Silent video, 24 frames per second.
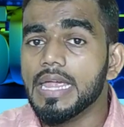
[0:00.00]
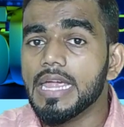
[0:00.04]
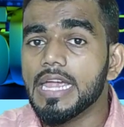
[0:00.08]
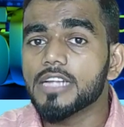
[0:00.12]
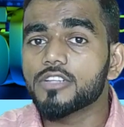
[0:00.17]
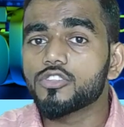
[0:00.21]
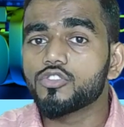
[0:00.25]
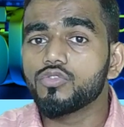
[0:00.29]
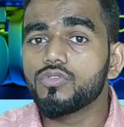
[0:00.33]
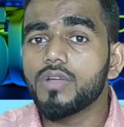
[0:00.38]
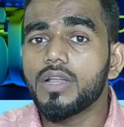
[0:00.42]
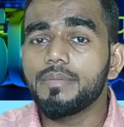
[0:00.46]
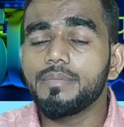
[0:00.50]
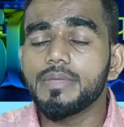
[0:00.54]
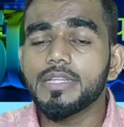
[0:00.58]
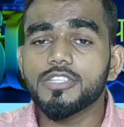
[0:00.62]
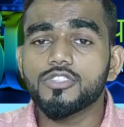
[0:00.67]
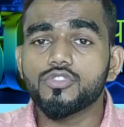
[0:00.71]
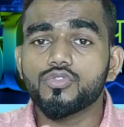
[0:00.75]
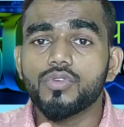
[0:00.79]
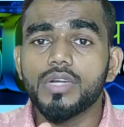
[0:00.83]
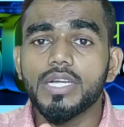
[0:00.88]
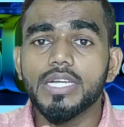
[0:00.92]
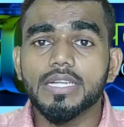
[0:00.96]
एक्चुअल में
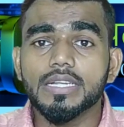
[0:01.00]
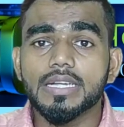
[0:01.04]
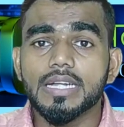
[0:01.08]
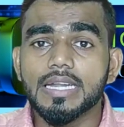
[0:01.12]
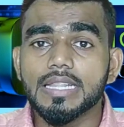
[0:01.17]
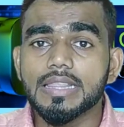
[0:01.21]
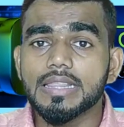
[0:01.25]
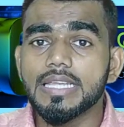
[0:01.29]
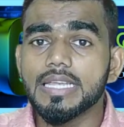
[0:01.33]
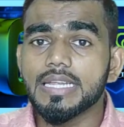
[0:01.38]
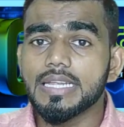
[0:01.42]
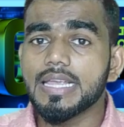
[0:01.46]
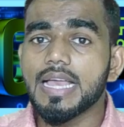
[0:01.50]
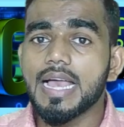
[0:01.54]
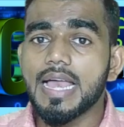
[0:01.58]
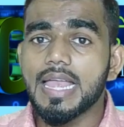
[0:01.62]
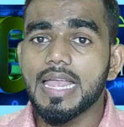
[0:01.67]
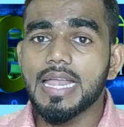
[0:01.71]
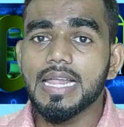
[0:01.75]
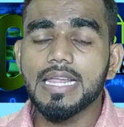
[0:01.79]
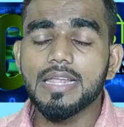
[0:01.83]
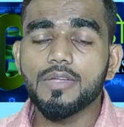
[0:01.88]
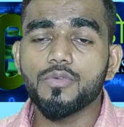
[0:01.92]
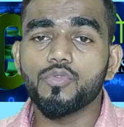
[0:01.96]
स्टूडेंट करते क्या
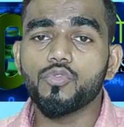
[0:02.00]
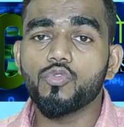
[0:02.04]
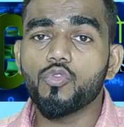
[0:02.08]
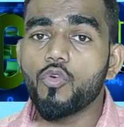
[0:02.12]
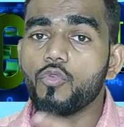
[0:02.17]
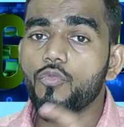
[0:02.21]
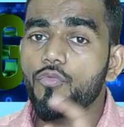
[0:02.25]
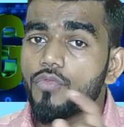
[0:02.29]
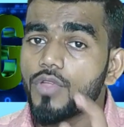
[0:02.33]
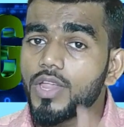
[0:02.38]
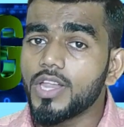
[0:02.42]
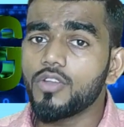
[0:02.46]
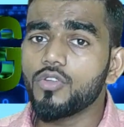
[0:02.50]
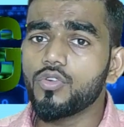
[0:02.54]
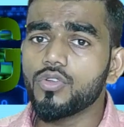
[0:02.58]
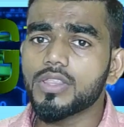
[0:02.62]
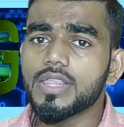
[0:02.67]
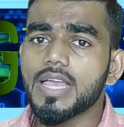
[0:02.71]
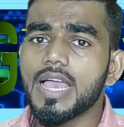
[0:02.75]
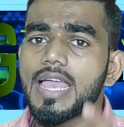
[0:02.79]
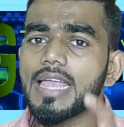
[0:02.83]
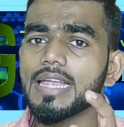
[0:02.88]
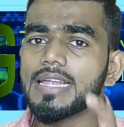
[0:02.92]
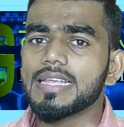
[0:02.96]
है कि उनको फील
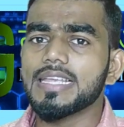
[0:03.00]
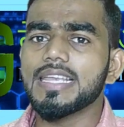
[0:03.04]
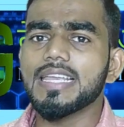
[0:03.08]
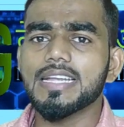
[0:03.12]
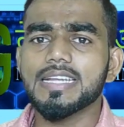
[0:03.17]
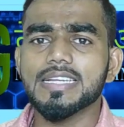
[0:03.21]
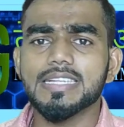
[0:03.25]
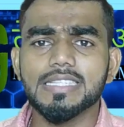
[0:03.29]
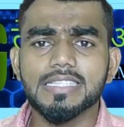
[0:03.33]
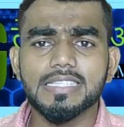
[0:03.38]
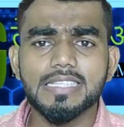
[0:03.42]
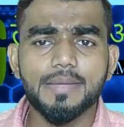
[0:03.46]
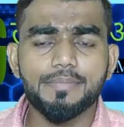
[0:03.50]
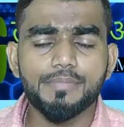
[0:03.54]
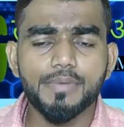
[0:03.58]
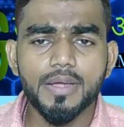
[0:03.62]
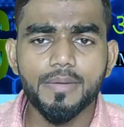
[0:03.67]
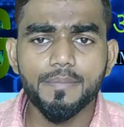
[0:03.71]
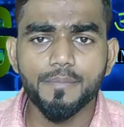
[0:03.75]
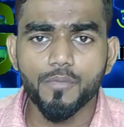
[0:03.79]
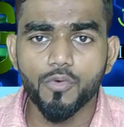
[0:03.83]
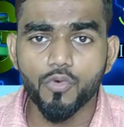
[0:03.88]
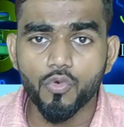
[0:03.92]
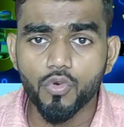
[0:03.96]
होता है कि ये कंसेप्ट
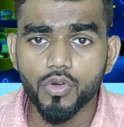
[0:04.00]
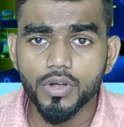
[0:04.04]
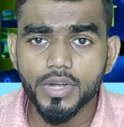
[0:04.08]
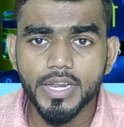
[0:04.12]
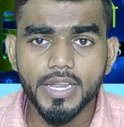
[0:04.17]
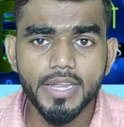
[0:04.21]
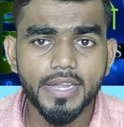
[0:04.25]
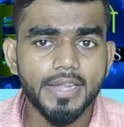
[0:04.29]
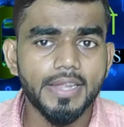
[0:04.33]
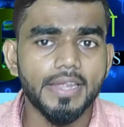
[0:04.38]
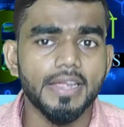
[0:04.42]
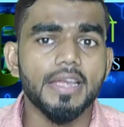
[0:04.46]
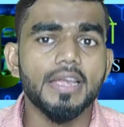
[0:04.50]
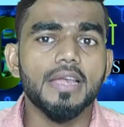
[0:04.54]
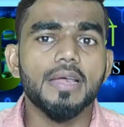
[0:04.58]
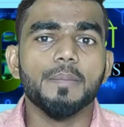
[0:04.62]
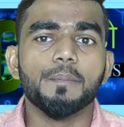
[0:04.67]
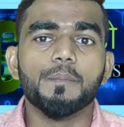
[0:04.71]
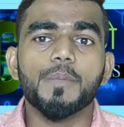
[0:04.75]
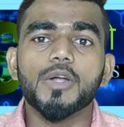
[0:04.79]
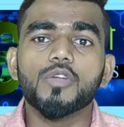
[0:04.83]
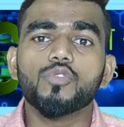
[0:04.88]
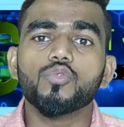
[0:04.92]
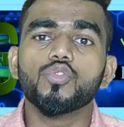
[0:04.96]
हम भूल रहे हैं
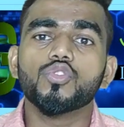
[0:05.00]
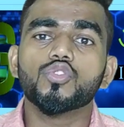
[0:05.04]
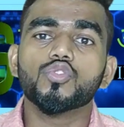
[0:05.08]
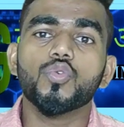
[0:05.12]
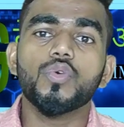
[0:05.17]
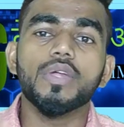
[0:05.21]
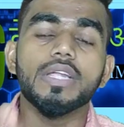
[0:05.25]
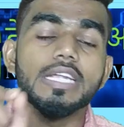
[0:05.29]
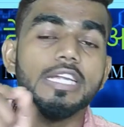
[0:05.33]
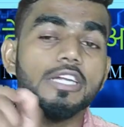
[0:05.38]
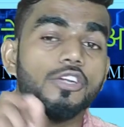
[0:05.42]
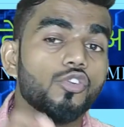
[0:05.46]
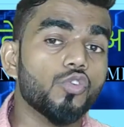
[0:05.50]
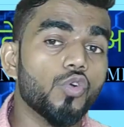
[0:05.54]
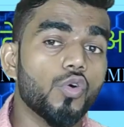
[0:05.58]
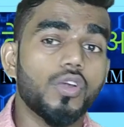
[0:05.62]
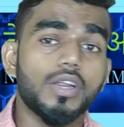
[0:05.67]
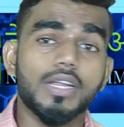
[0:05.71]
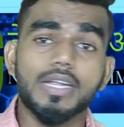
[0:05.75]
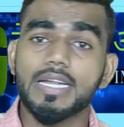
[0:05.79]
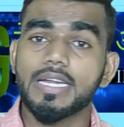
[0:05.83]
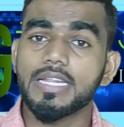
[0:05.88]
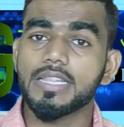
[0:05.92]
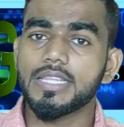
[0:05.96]
बट वो उसको
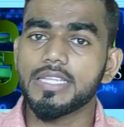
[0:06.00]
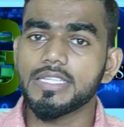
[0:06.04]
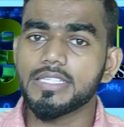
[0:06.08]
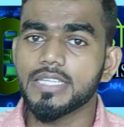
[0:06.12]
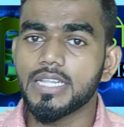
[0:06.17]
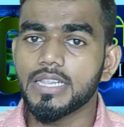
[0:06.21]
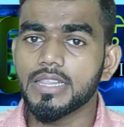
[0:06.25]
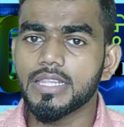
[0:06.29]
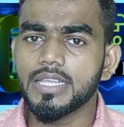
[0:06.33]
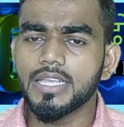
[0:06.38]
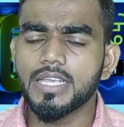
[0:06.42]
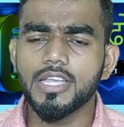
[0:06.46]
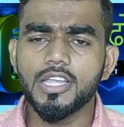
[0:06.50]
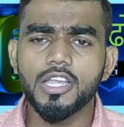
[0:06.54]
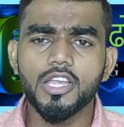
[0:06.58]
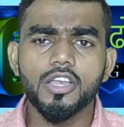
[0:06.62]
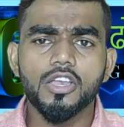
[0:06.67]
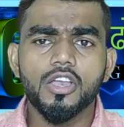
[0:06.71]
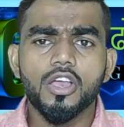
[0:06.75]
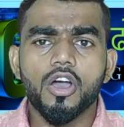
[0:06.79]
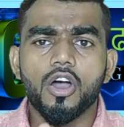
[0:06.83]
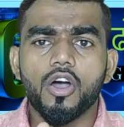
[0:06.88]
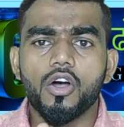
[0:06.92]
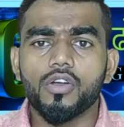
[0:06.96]
इग्नोर करते चलते हैं
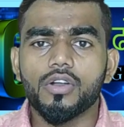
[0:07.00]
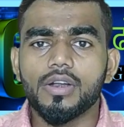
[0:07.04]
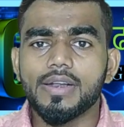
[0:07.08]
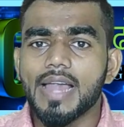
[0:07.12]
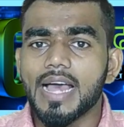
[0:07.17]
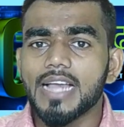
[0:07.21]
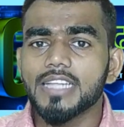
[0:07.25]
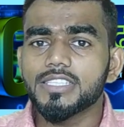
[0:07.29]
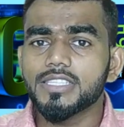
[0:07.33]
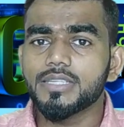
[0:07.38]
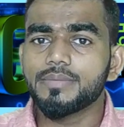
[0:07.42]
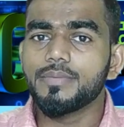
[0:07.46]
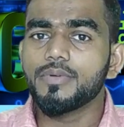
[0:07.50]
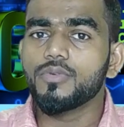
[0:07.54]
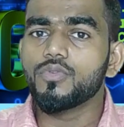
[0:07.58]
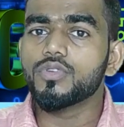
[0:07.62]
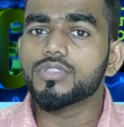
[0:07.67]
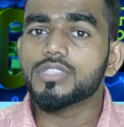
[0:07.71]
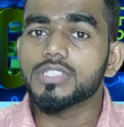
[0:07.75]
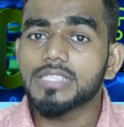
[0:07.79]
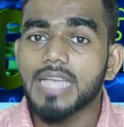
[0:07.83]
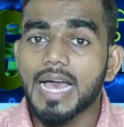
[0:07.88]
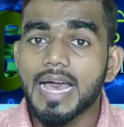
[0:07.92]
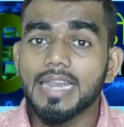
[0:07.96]
और लास्ट में
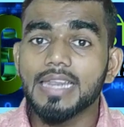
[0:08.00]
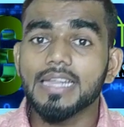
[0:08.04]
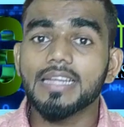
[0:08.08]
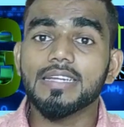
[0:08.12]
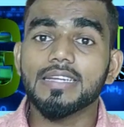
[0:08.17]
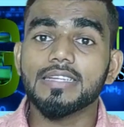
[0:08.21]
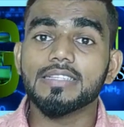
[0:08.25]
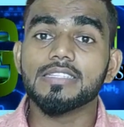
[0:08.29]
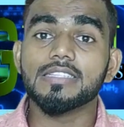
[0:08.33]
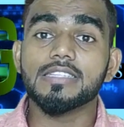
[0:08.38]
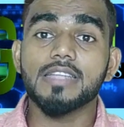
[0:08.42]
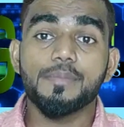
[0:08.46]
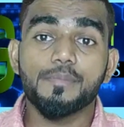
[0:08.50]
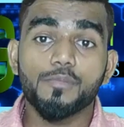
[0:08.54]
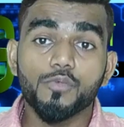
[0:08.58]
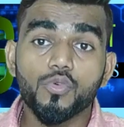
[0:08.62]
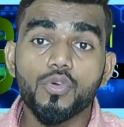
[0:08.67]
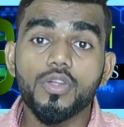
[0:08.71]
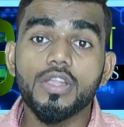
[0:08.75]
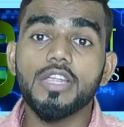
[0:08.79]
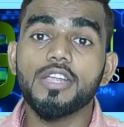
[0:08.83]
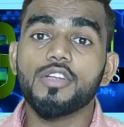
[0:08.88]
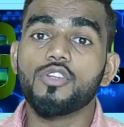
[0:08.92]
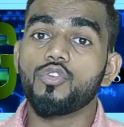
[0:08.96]
वो सारे कंसेप्ट
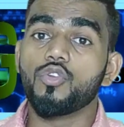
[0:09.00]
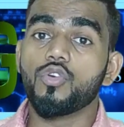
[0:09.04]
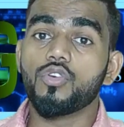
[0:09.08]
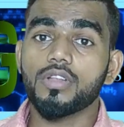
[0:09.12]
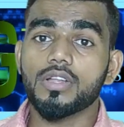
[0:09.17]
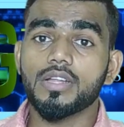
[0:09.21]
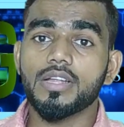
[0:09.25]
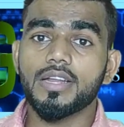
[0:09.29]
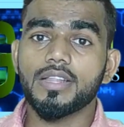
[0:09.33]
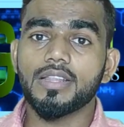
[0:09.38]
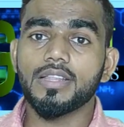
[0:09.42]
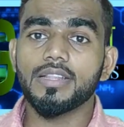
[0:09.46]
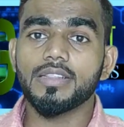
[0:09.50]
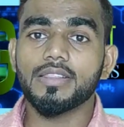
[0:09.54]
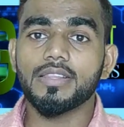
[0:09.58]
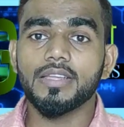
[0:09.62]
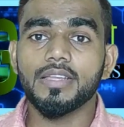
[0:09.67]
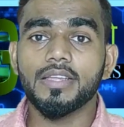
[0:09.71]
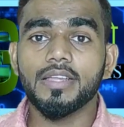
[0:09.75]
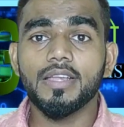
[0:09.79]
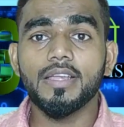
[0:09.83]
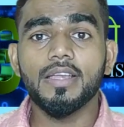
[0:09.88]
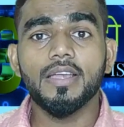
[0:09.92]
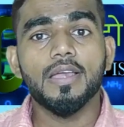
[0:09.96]
को ही इग्नोर कर
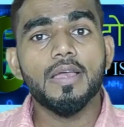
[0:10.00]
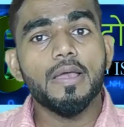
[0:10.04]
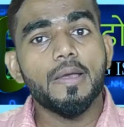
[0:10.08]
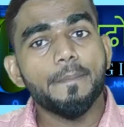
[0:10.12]
देते हैं